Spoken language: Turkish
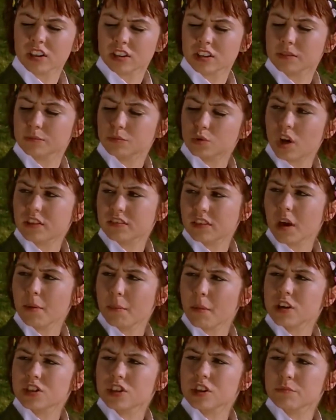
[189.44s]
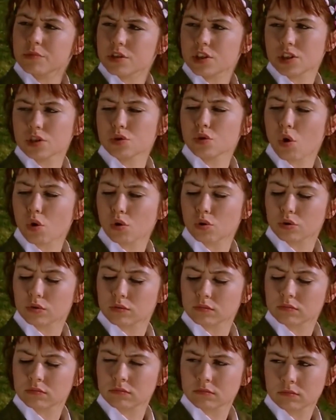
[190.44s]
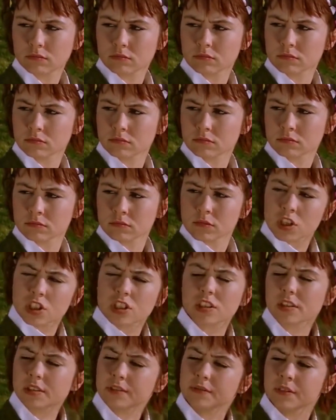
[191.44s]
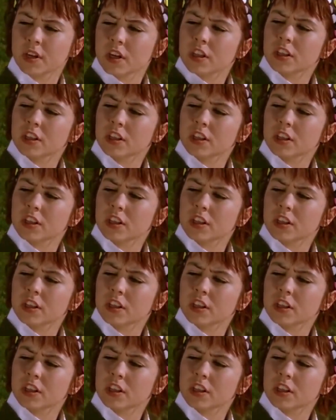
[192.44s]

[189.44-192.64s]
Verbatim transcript: Artık Murat'tan başka bir şey yok. Sırf